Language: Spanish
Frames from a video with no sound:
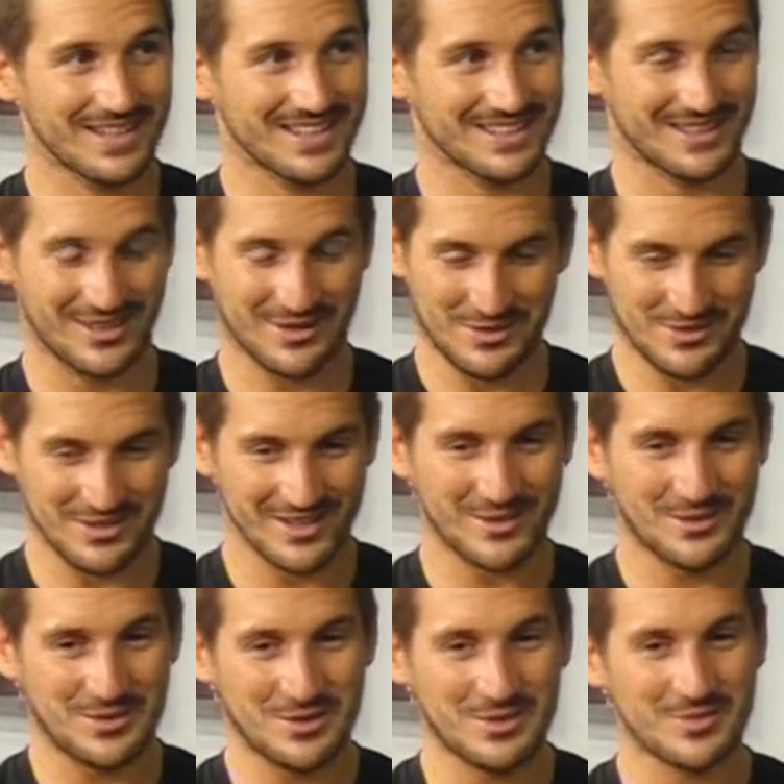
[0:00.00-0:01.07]
hasta que no sale el
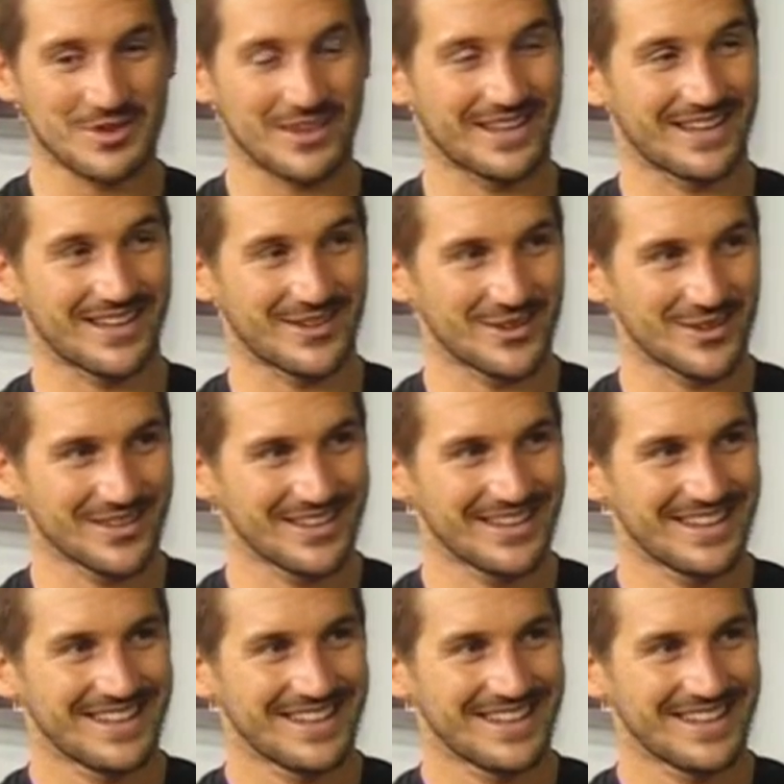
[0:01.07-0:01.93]
último nadador